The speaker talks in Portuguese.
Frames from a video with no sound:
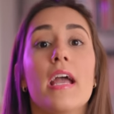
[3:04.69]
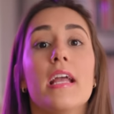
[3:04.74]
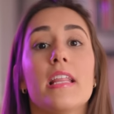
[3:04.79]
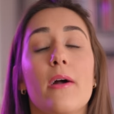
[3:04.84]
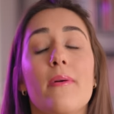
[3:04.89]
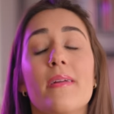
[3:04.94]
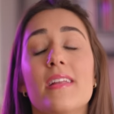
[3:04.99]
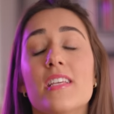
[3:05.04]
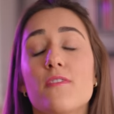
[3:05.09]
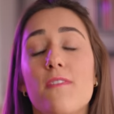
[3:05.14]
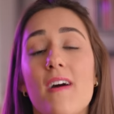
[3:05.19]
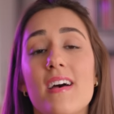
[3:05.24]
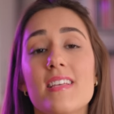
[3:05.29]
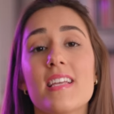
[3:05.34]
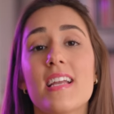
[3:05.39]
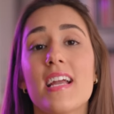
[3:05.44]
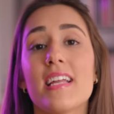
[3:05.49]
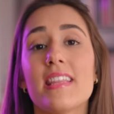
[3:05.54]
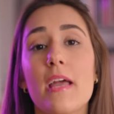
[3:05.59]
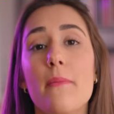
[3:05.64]
Então eles
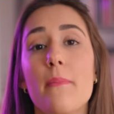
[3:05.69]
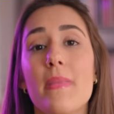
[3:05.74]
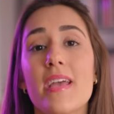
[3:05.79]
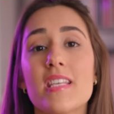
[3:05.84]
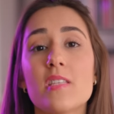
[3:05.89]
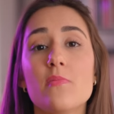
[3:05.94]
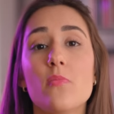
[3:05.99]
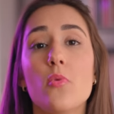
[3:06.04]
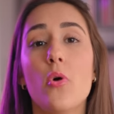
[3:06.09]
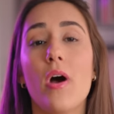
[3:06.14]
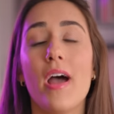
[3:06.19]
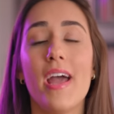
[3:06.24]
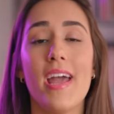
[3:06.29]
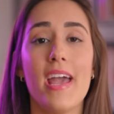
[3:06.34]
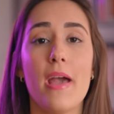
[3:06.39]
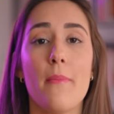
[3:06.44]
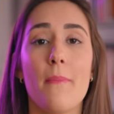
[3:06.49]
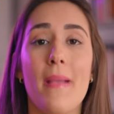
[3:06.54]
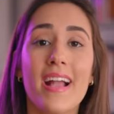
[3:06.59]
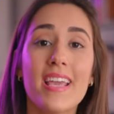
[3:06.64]
fazem até mesmo
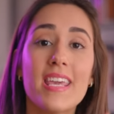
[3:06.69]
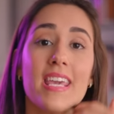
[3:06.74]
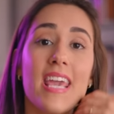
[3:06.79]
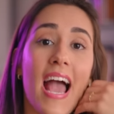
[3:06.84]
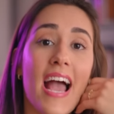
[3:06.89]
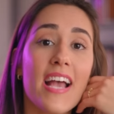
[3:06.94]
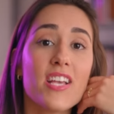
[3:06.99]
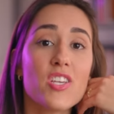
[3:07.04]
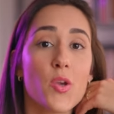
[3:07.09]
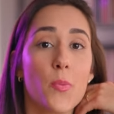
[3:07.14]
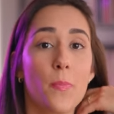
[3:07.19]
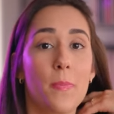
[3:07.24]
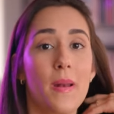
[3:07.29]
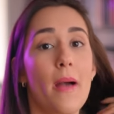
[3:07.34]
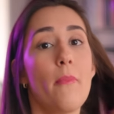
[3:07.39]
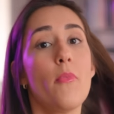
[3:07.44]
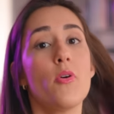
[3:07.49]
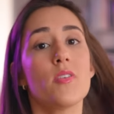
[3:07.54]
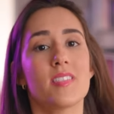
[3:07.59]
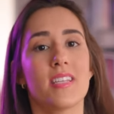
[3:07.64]
é, maquiagem
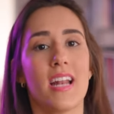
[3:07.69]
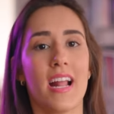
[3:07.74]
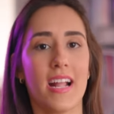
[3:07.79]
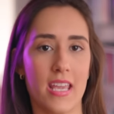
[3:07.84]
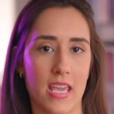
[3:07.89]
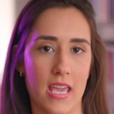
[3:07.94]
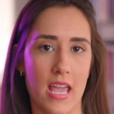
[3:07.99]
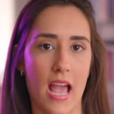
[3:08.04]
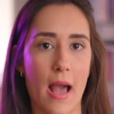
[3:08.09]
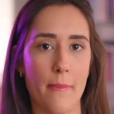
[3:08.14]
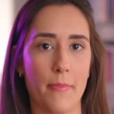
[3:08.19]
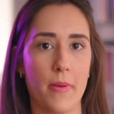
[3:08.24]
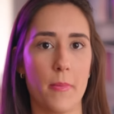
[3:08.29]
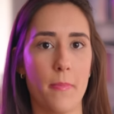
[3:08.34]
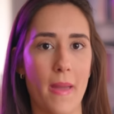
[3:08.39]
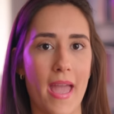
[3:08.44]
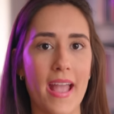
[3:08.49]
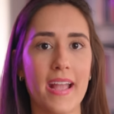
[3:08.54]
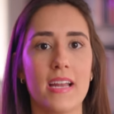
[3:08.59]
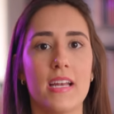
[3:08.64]
para mostrar que a
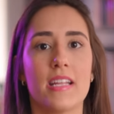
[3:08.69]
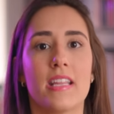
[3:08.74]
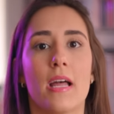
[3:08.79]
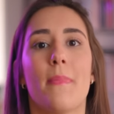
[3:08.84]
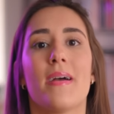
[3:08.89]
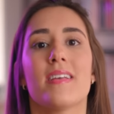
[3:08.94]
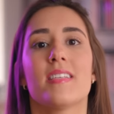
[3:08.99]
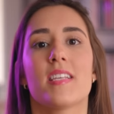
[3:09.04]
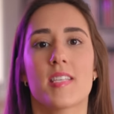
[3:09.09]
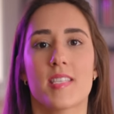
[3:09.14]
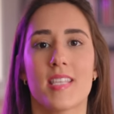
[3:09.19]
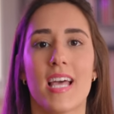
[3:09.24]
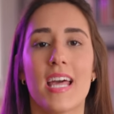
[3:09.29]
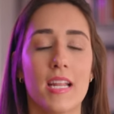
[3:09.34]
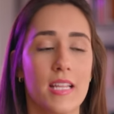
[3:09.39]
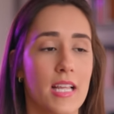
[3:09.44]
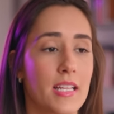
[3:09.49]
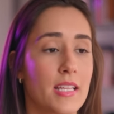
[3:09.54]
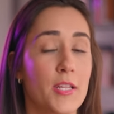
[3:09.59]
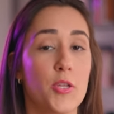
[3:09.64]
pepeca ele tá mais
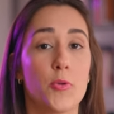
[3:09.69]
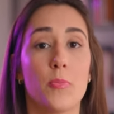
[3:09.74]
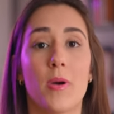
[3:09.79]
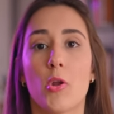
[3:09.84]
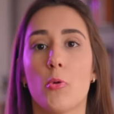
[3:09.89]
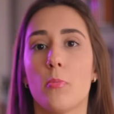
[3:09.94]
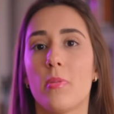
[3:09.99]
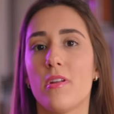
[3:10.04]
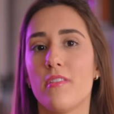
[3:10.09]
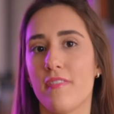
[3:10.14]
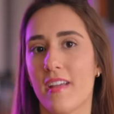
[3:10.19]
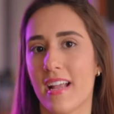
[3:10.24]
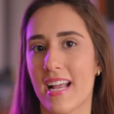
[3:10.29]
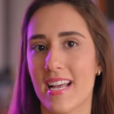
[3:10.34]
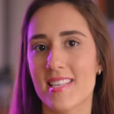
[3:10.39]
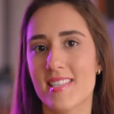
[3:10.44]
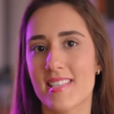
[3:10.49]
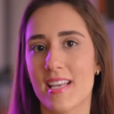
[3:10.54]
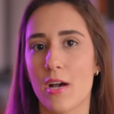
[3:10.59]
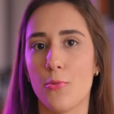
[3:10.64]
escara, tá tendo uma
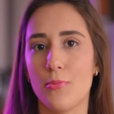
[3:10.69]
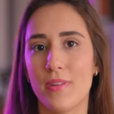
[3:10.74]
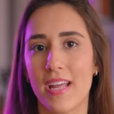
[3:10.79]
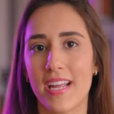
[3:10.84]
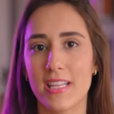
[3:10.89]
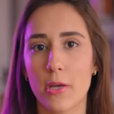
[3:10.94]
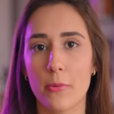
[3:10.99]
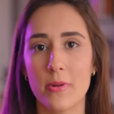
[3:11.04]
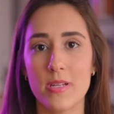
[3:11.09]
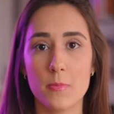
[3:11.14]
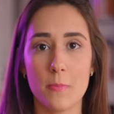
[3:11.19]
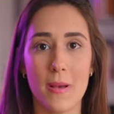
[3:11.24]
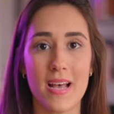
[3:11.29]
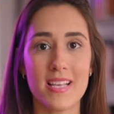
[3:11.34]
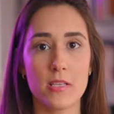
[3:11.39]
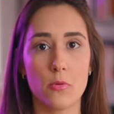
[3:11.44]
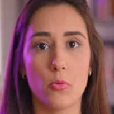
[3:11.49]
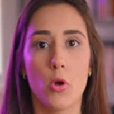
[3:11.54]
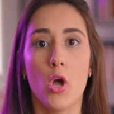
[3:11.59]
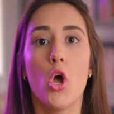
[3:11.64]
lubrificação, né? Então eles
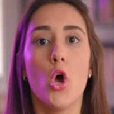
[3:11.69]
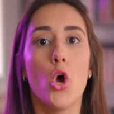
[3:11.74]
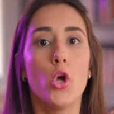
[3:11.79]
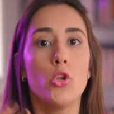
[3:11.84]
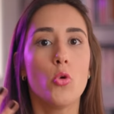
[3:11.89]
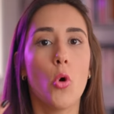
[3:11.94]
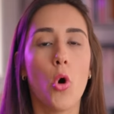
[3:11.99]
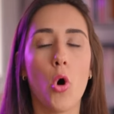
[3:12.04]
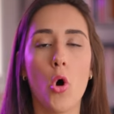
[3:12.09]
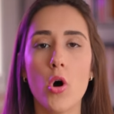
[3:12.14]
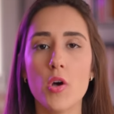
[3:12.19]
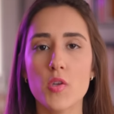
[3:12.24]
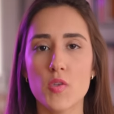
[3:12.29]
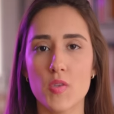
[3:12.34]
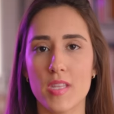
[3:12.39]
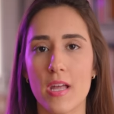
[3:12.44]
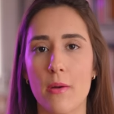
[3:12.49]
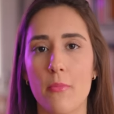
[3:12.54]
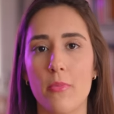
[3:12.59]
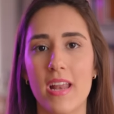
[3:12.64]
passam no
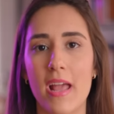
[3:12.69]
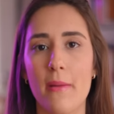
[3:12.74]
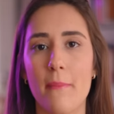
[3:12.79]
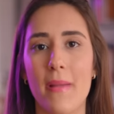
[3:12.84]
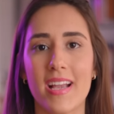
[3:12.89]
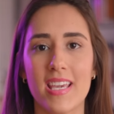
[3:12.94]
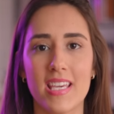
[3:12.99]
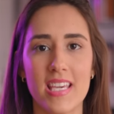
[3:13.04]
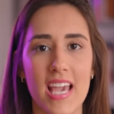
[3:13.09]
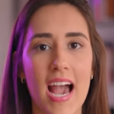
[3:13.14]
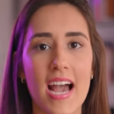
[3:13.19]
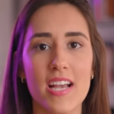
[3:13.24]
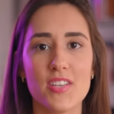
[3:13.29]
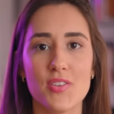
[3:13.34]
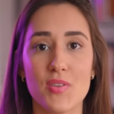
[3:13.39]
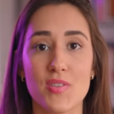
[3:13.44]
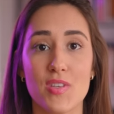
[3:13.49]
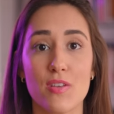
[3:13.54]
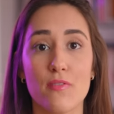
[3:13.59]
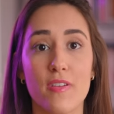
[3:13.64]
rosto da mulher,
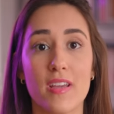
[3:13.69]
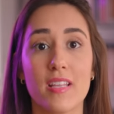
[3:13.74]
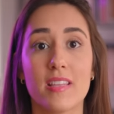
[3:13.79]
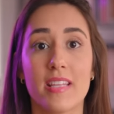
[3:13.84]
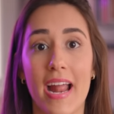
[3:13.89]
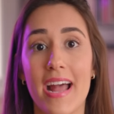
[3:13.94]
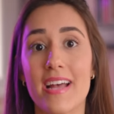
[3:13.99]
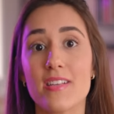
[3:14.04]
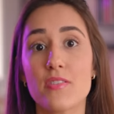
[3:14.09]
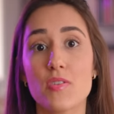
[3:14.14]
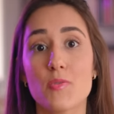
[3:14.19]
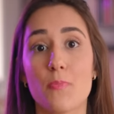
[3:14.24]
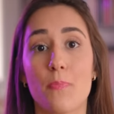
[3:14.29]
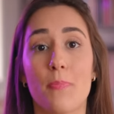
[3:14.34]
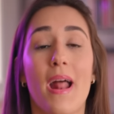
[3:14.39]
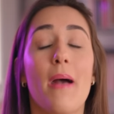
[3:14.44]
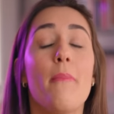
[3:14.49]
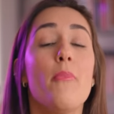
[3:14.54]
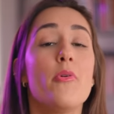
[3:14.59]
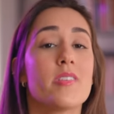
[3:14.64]
maquiagens, enfim, traços
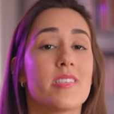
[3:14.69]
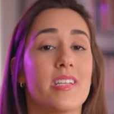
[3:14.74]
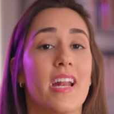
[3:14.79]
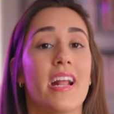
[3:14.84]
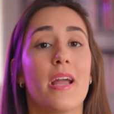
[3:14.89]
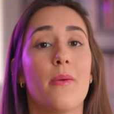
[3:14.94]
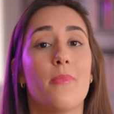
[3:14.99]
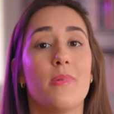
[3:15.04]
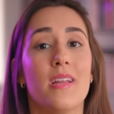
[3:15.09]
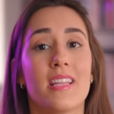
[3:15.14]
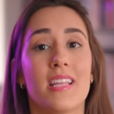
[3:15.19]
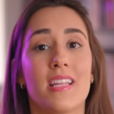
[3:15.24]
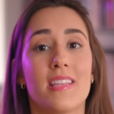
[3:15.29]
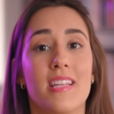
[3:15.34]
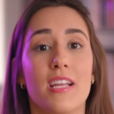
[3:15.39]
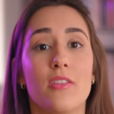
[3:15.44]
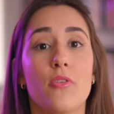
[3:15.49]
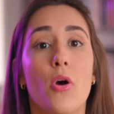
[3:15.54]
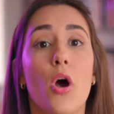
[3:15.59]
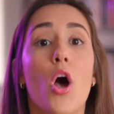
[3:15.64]
para mostrar que a mulher tá
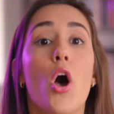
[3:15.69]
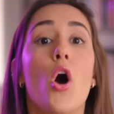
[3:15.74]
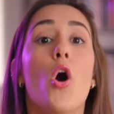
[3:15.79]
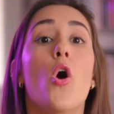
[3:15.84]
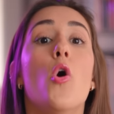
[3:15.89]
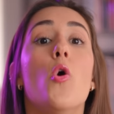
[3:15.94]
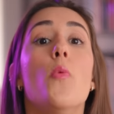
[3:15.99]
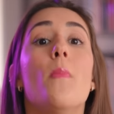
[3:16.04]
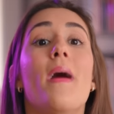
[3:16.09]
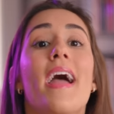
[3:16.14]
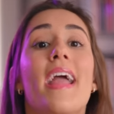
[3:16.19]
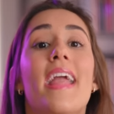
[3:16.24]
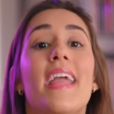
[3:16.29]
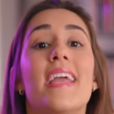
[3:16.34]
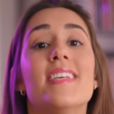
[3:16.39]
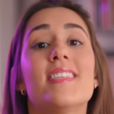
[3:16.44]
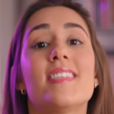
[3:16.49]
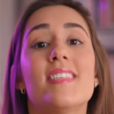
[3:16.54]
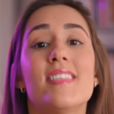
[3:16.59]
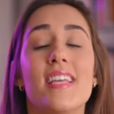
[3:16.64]
tendo uma
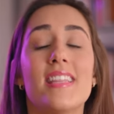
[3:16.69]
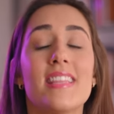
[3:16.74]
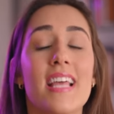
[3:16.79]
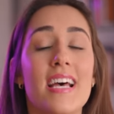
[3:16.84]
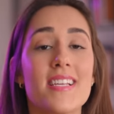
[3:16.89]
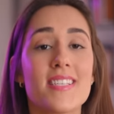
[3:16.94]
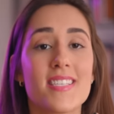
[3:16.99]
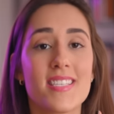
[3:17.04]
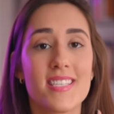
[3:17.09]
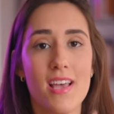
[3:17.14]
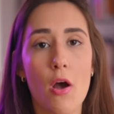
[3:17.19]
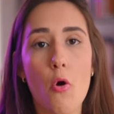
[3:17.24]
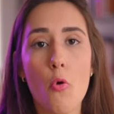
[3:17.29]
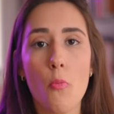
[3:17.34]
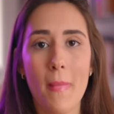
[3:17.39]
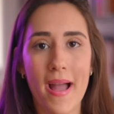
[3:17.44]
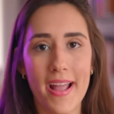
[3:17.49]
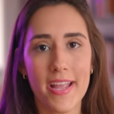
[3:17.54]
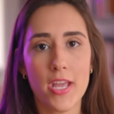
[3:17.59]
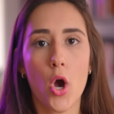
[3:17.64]
excitação
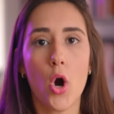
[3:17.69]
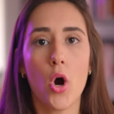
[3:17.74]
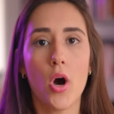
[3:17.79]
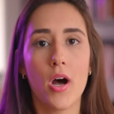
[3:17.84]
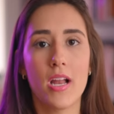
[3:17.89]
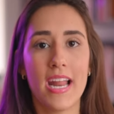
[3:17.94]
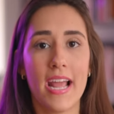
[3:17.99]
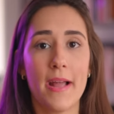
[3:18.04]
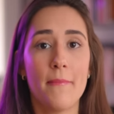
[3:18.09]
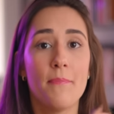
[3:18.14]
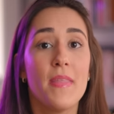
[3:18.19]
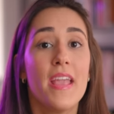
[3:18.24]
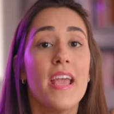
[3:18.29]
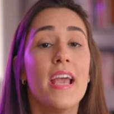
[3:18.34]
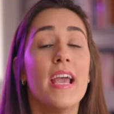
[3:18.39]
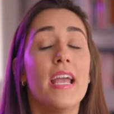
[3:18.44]
maior, né?